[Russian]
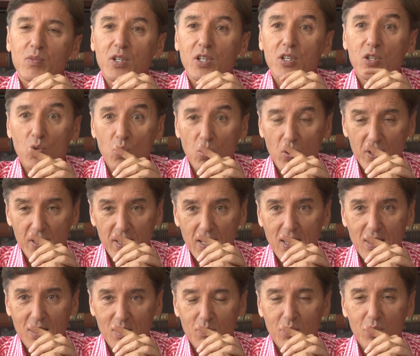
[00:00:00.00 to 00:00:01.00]
де юра
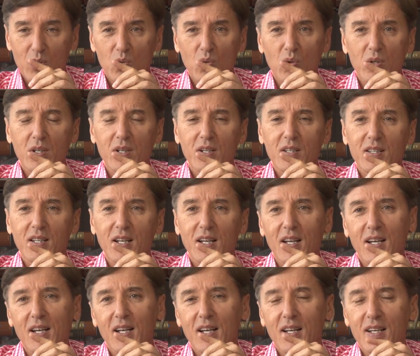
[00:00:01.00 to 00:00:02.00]
якобы только
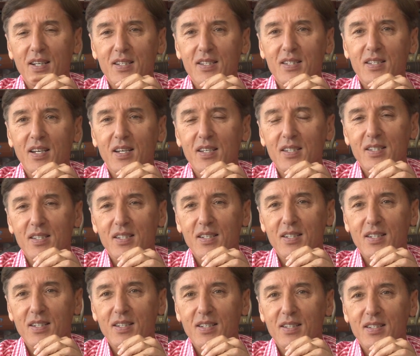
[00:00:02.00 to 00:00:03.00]
на
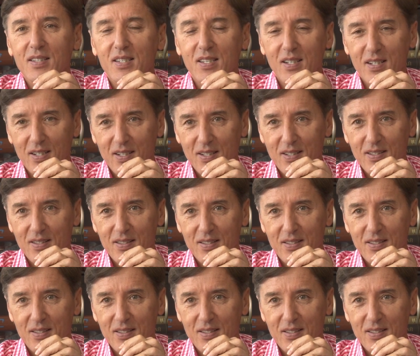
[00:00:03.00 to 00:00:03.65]
сайте ЦИКа.